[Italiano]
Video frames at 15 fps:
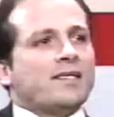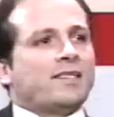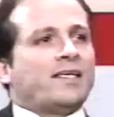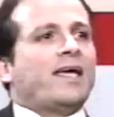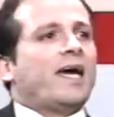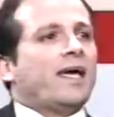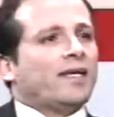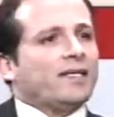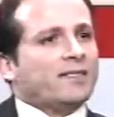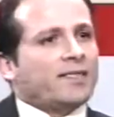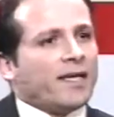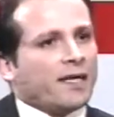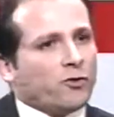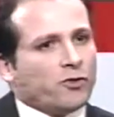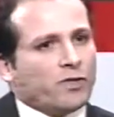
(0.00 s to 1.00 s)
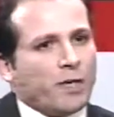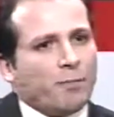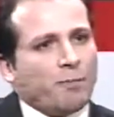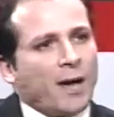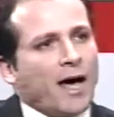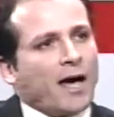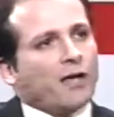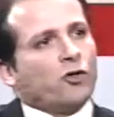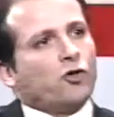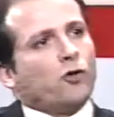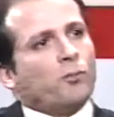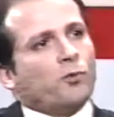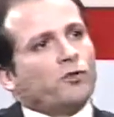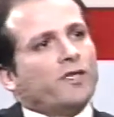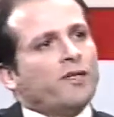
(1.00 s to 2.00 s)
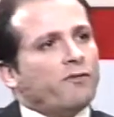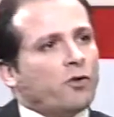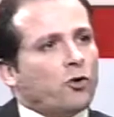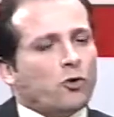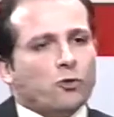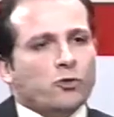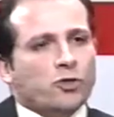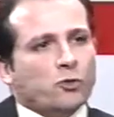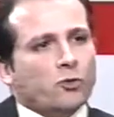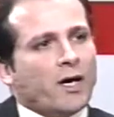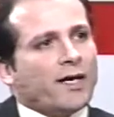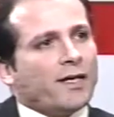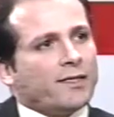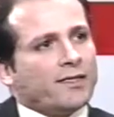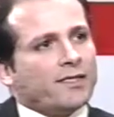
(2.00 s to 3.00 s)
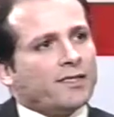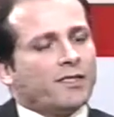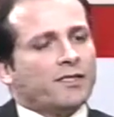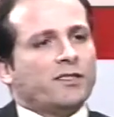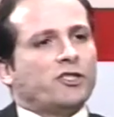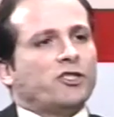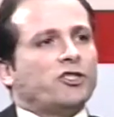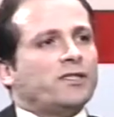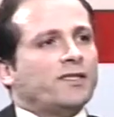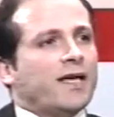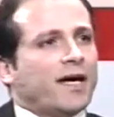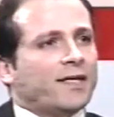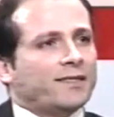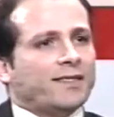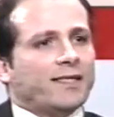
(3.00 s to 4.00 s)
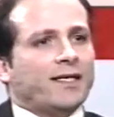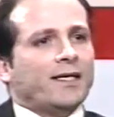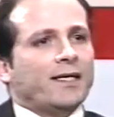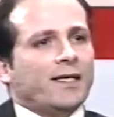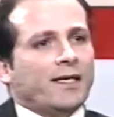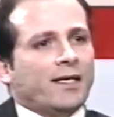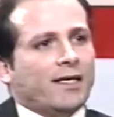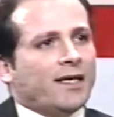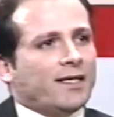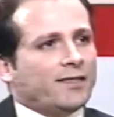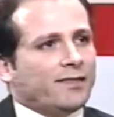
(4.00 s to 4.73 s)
se all'interno del parco potevano continuare ad essere esercitate le